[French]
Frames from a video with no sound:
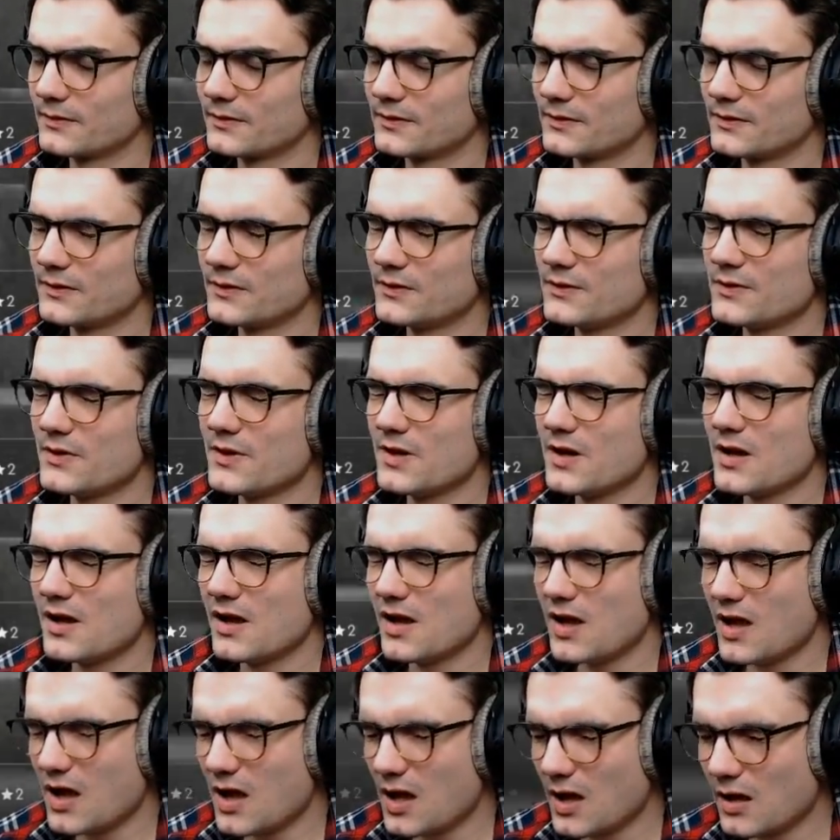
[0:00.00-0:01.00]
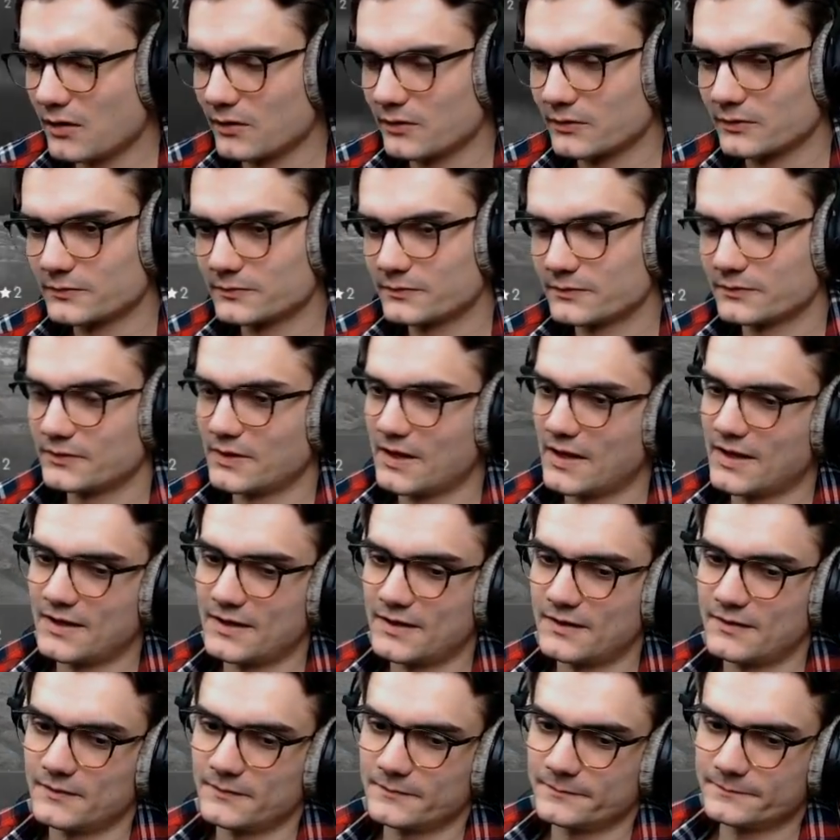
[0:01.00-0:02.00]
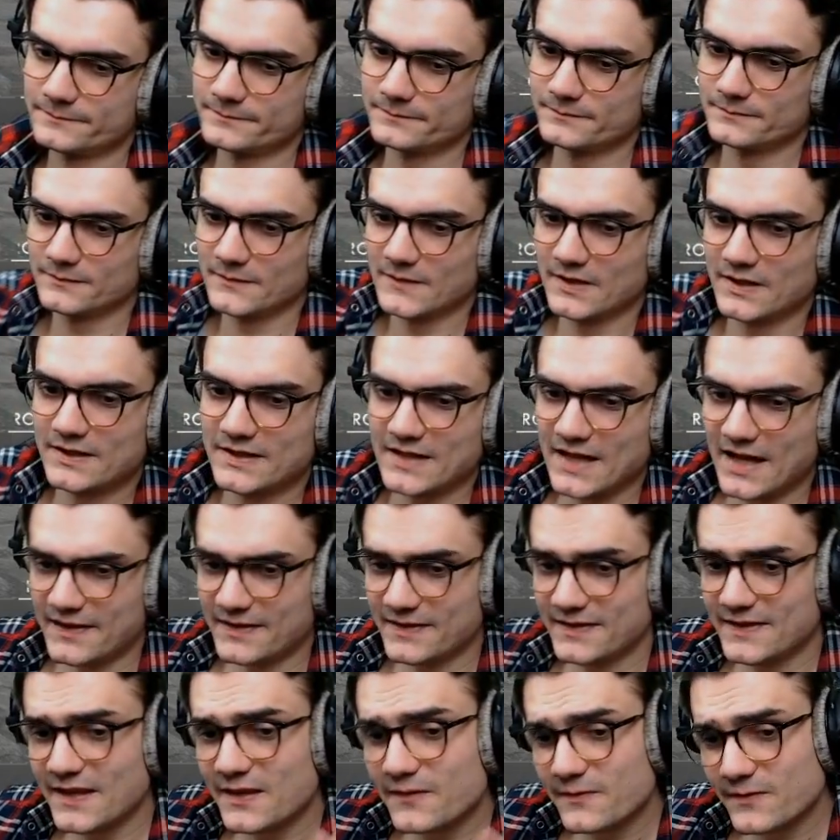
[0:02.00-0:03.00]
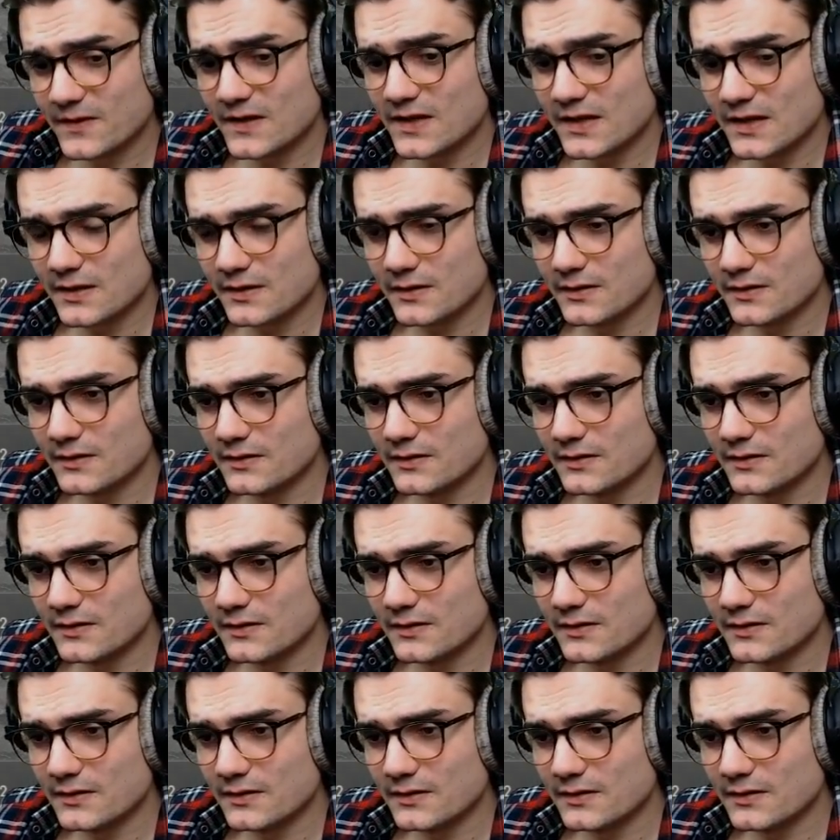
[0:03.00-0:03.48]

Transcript: Non 4 TV